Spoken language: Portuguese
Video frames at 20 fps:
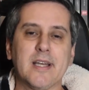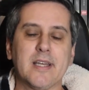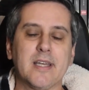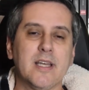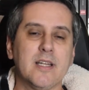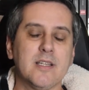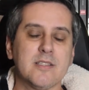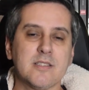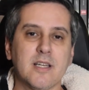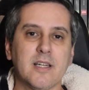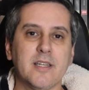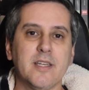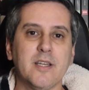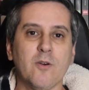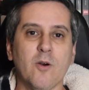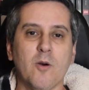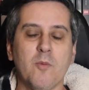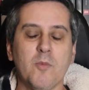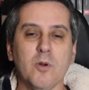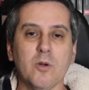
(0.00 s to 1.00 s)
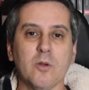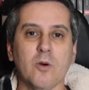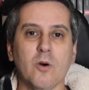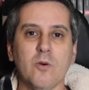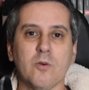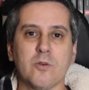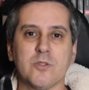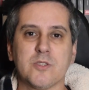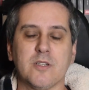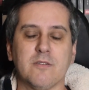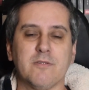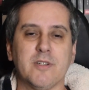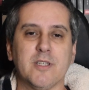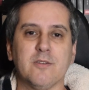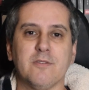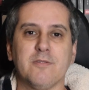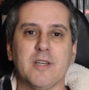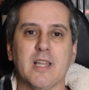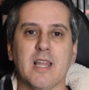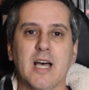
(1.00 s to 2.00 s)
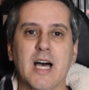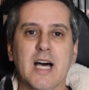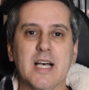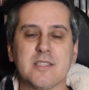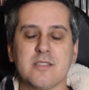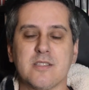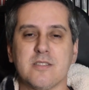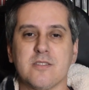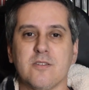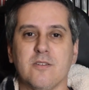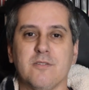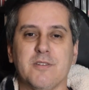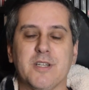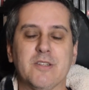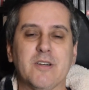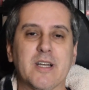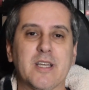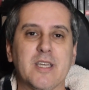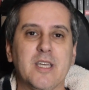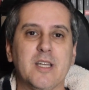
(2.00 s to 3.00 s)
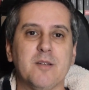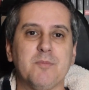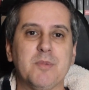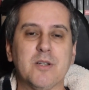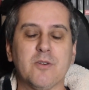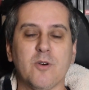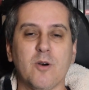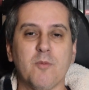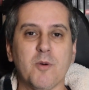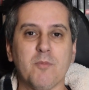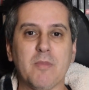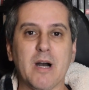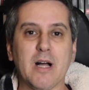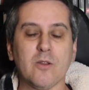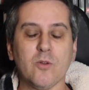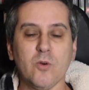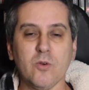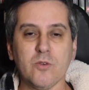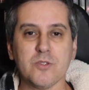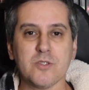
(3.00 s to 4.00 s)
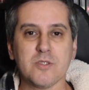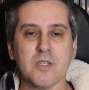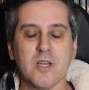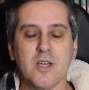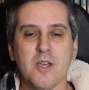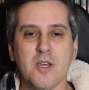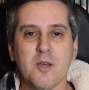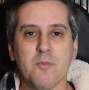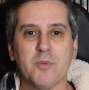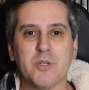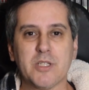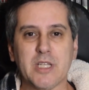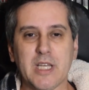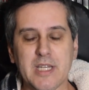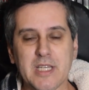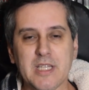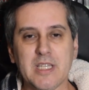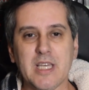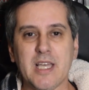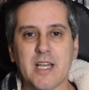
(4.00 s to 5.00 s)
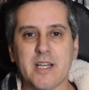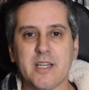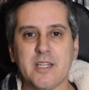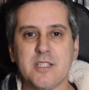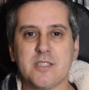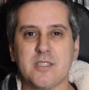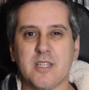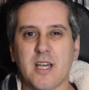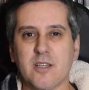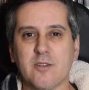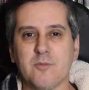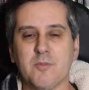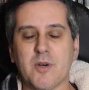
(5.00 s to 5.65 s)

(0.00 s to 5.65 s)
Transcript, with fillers: aqueles ali como loucos, estão vendo o Velasquez, estão vendo a Kirby como malucos, porque ninguém ia acreditar que